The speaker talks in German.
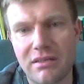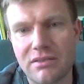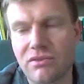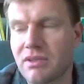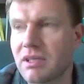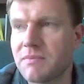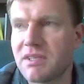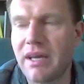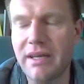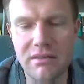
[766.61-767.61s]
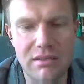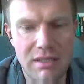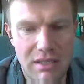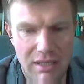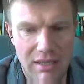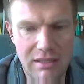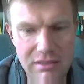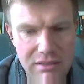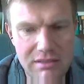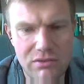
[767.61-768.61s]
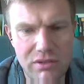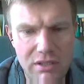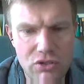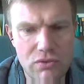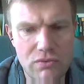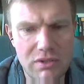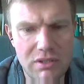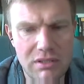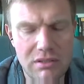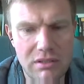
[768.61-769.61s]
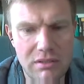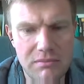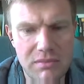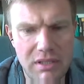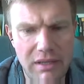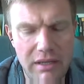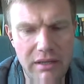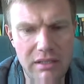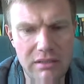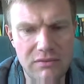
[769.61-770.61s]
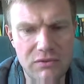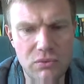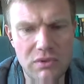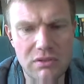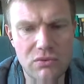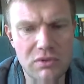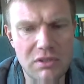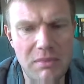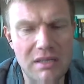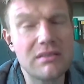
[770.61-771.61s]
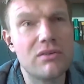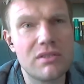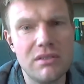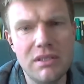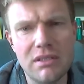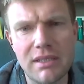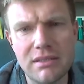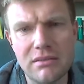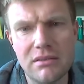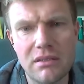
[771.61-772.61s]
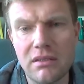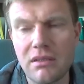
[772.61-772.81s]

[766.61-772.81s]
Also da gibt es einige internationale Studien, ähm, relativ gut, gut gemachte aus den Niederlanden,